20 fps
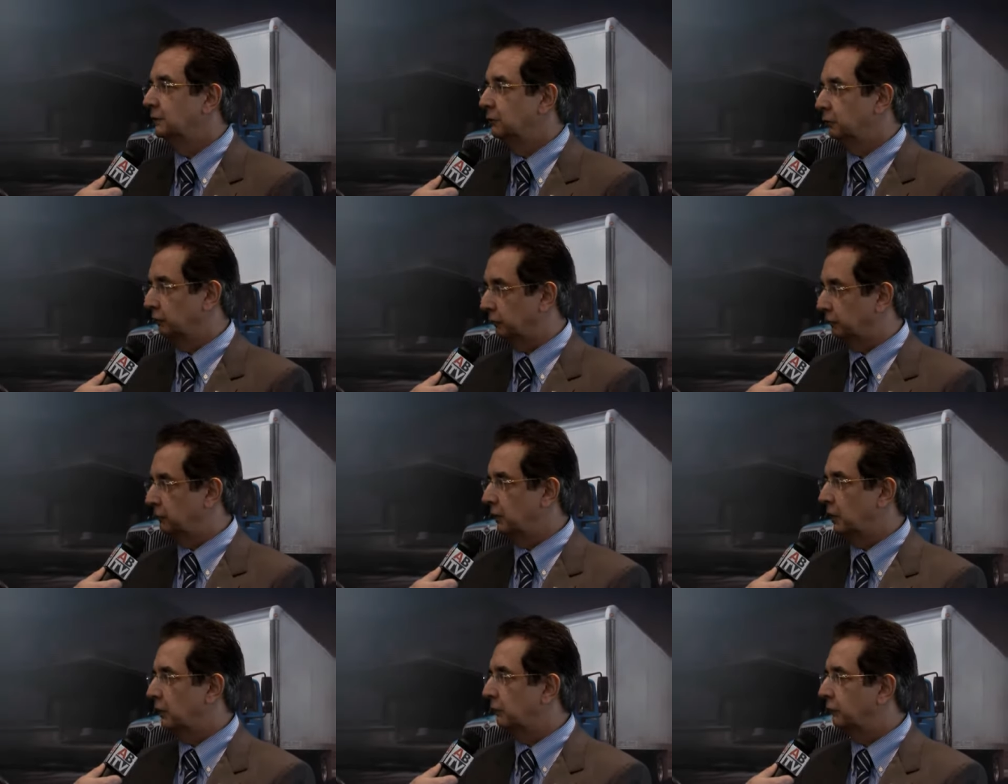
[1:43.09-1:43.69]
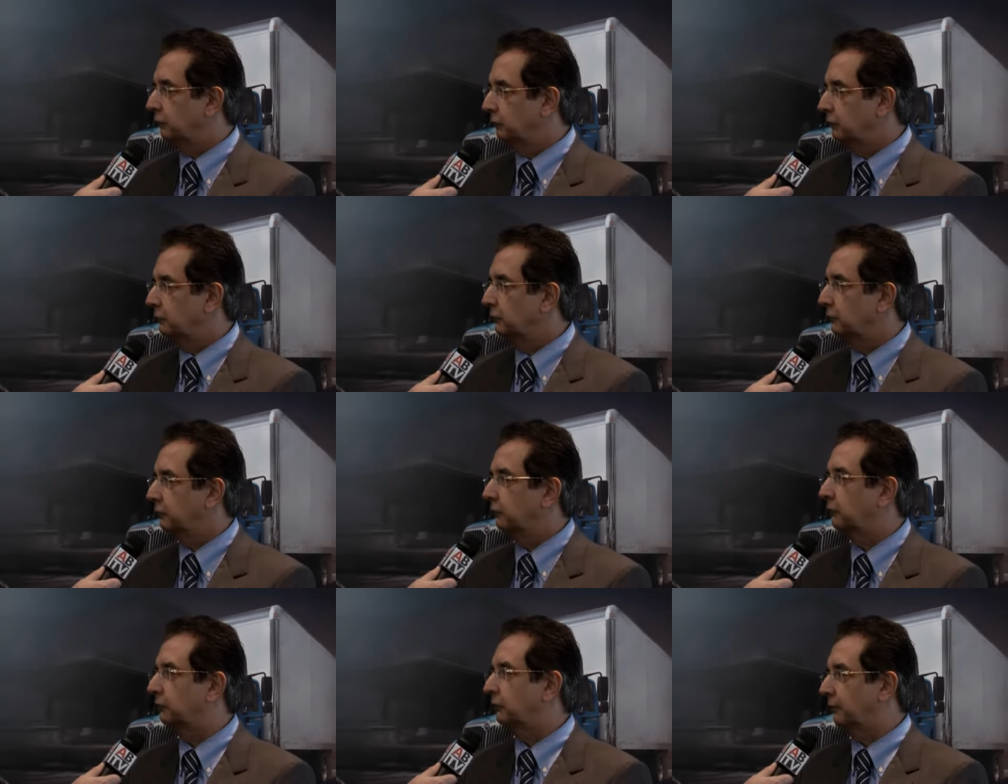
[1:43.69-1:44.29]
os
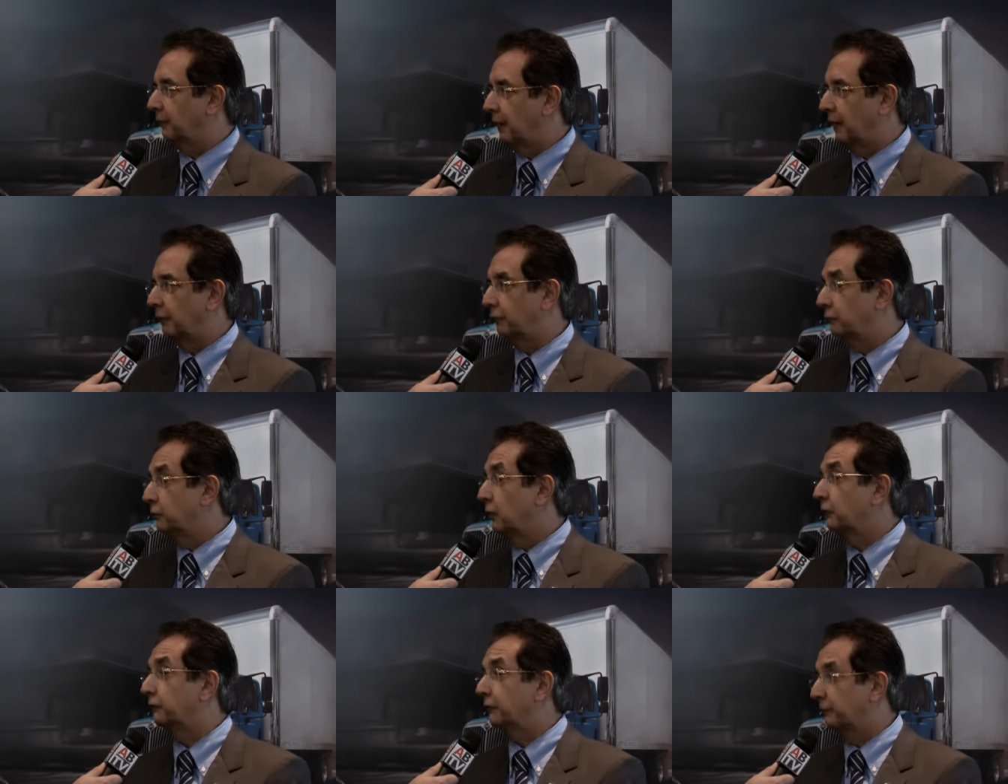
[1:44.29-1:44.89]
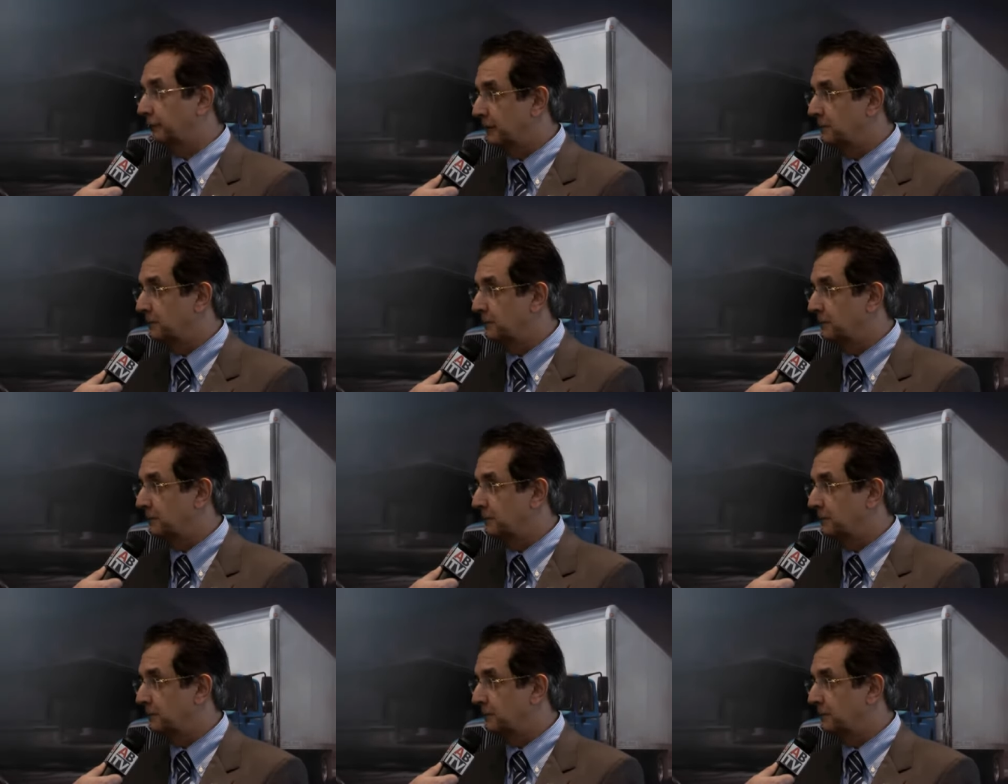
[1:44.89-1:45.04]
nossos, as nossas